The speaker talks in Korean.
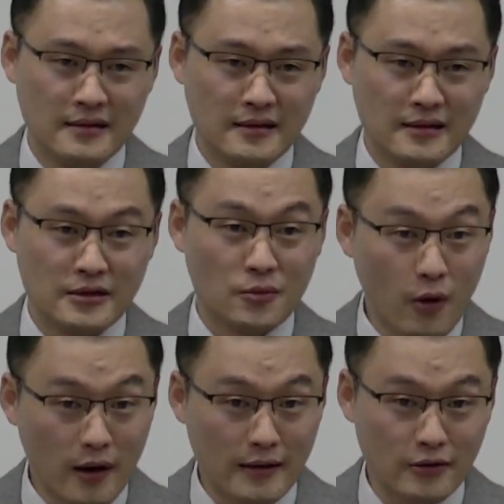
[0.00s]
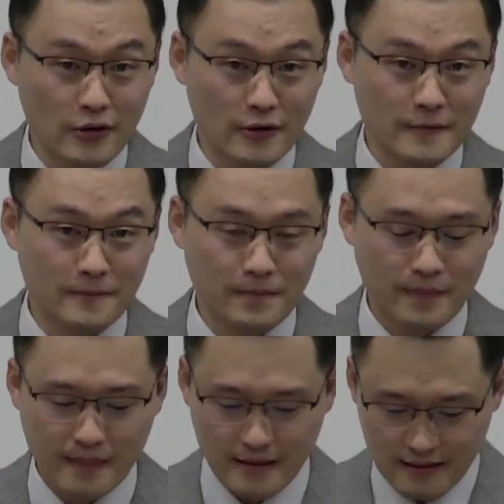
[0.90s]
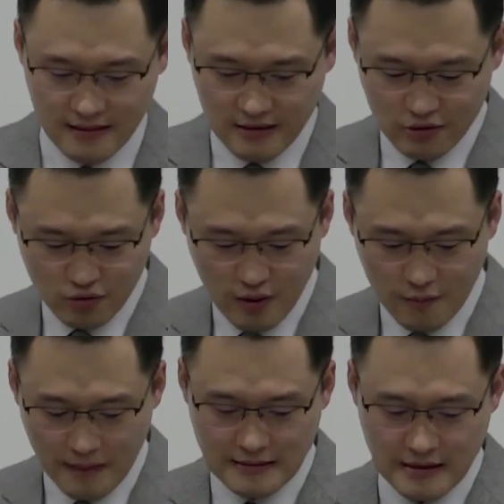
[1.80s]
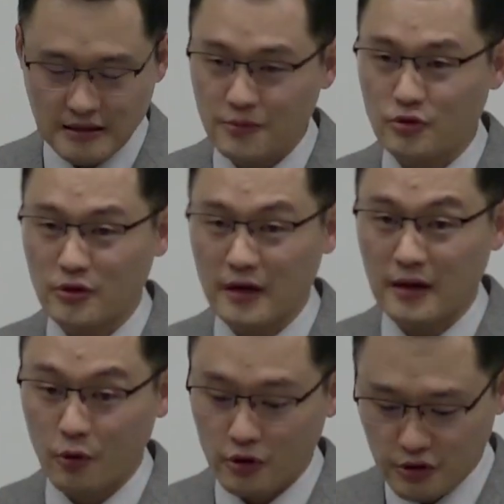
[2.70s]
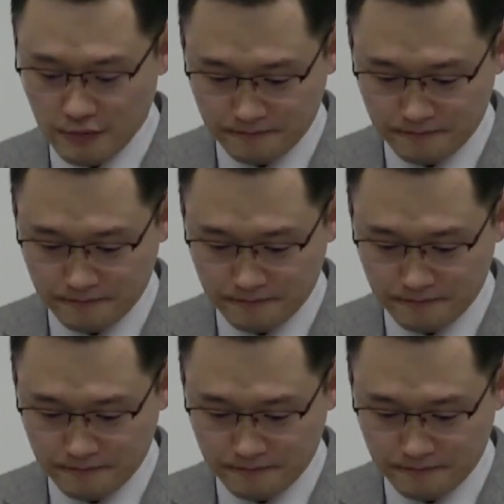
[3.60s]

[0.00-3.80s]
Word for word: 그래서 뭐 하라는 거예요? 누가복음 8장 1 5절이 아까 뭐였죠?